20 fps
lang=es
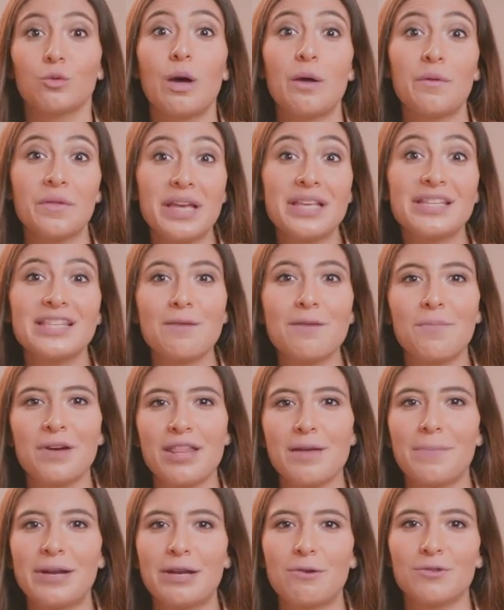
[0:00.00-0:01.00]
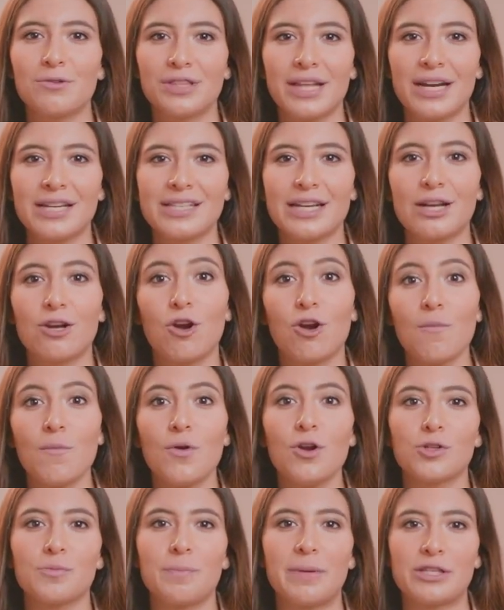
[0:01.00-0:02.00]
Tu audiencia puede preguntarse
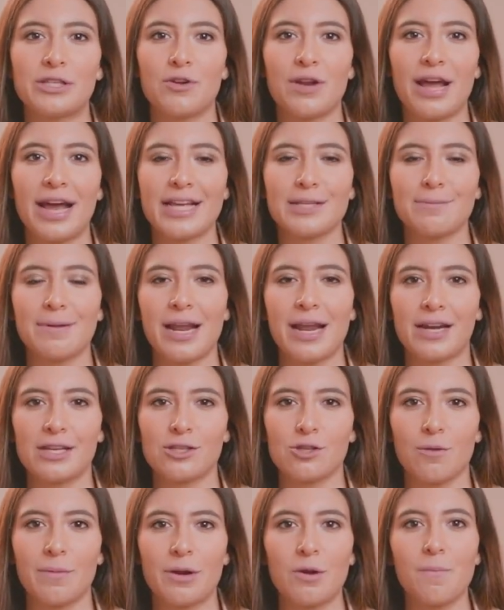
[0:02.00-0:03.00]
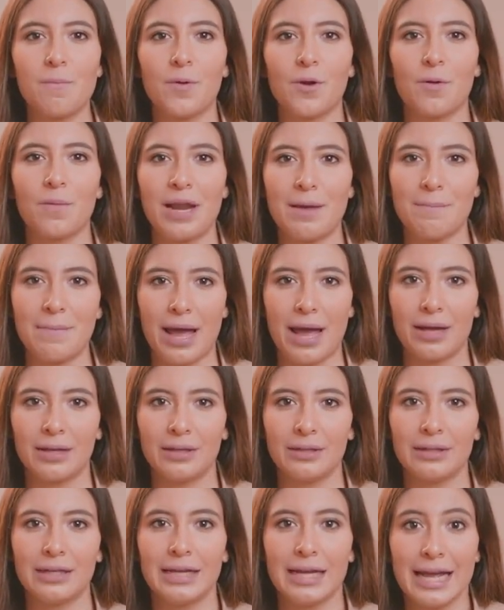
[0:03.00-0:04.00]
cómo los personajes van a resolver un problema,
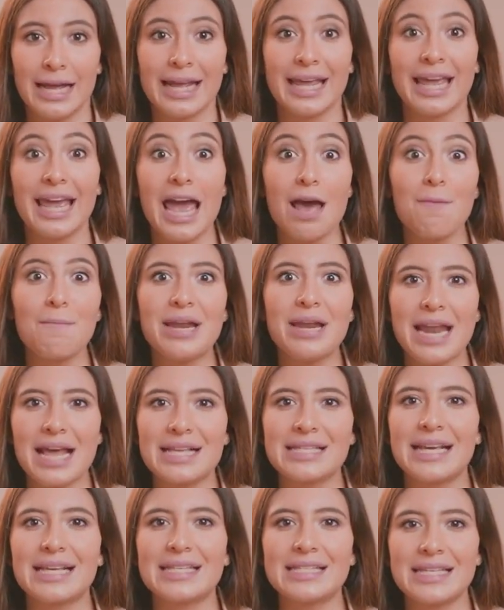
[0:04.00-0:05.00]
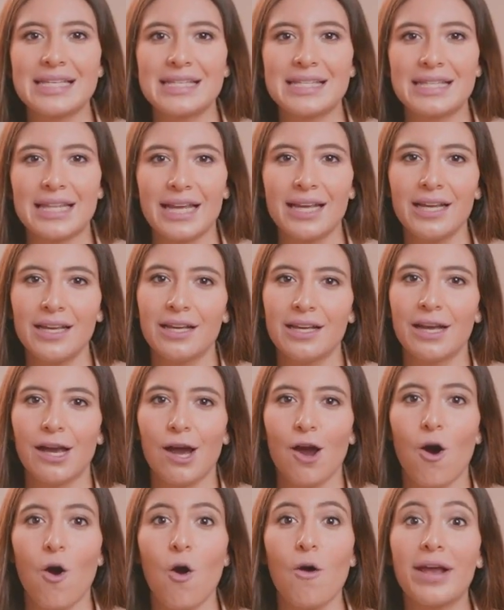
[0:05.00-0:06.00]
qué amenaza existe
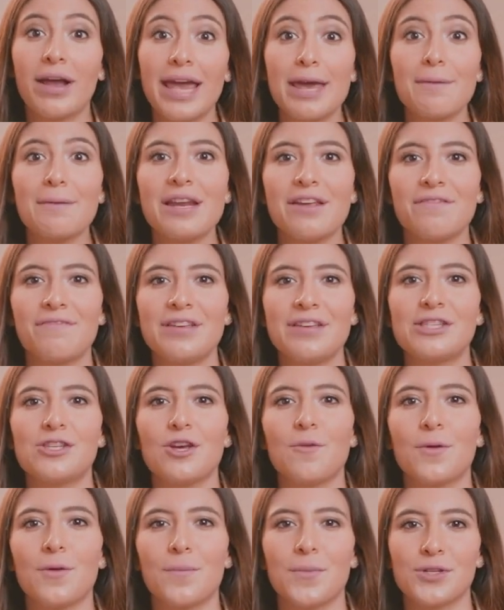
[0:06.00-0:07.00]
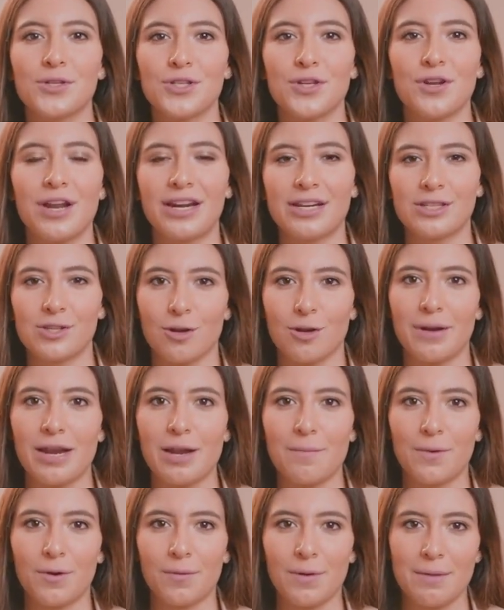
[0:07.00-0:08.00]
o qué beneficio proporciona resolver
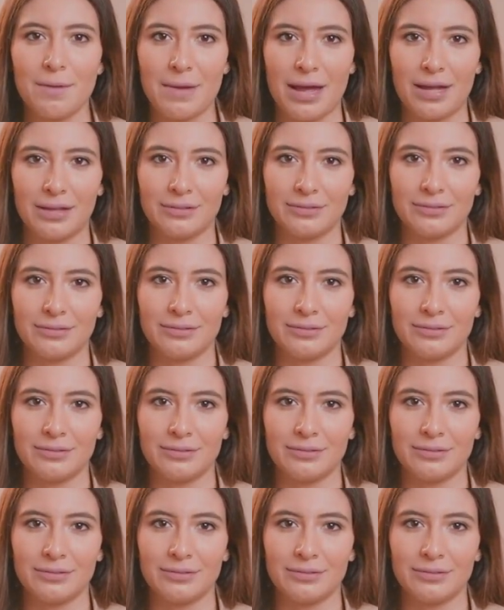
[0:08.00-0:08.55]
el problema.